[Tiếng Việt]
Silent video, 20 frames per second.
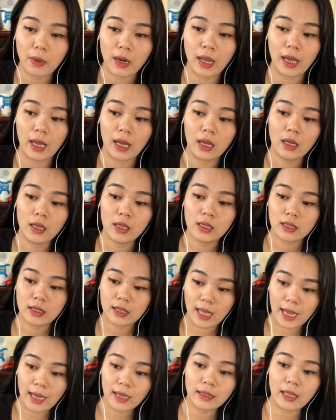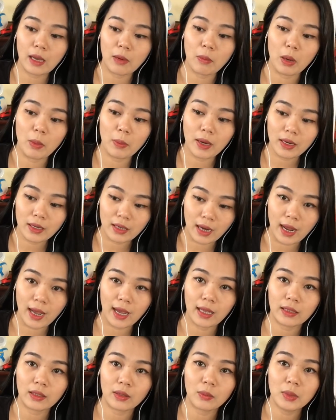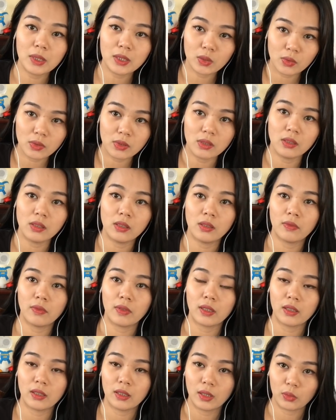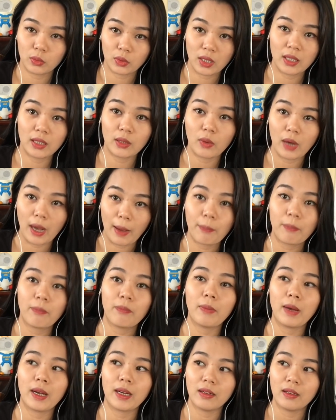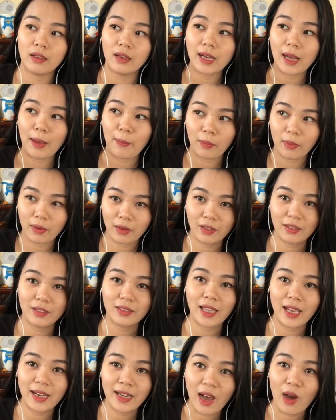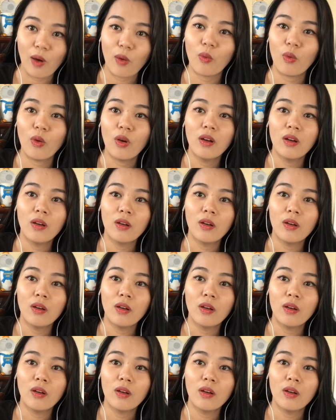là sáng tao mở mắt ra tao bước xuống giường và người đầu tiên tao gặp mà người đó cầm lược chải đầu,